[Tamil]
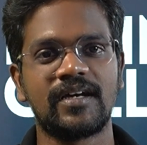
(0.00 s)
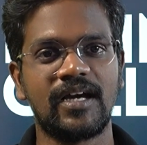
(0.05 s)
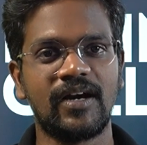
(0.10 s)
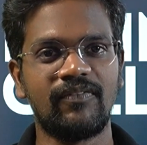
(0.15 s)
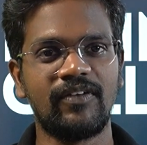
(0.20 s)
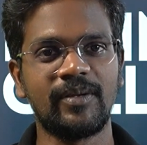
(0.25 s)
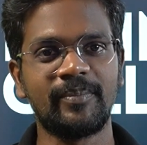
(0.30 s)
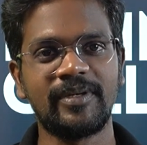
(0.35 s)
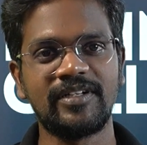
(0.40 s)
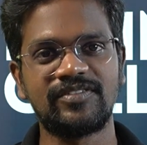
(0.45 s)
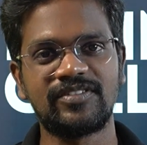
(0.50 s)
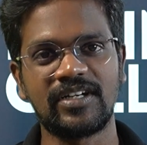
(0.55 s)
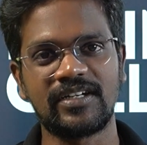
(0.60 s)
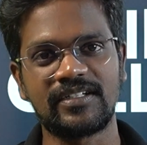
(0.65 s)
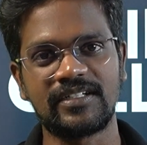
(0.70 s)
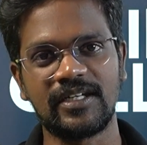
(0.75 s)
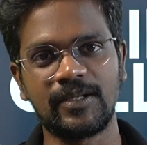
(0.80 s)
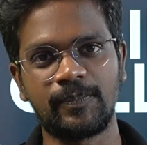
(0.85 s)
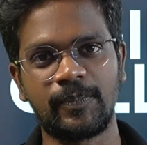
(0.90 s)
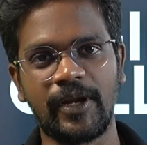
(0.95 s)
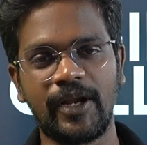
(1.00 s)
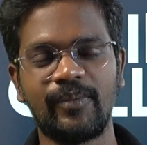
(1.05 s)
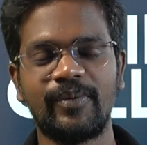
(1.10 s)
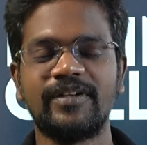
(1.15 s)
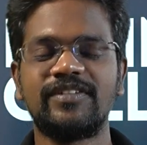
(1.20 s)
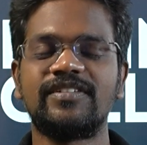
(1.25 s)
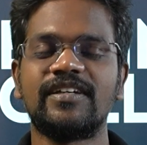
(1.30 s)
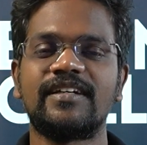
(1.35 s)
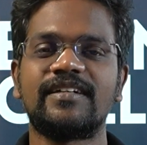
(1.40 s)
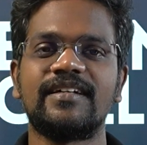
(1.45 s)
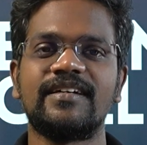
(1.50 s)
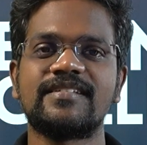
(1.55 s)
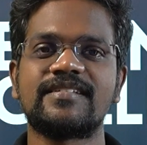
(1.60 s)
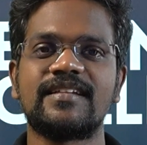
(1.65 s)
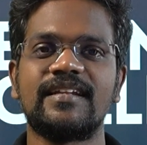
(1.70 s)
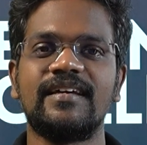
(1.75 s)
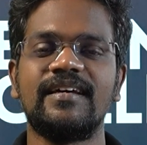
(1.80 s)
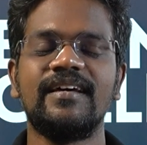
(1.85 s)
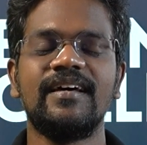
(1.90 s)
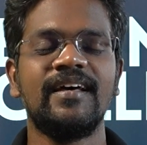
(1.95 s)
கவர்மெண்ட் செக்டர் ப்ரைவேட்
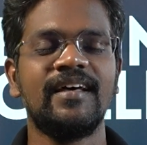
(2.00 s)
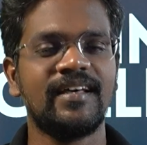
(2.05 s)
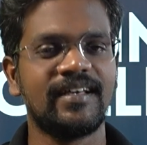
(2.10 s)
செக்டர்ஸில்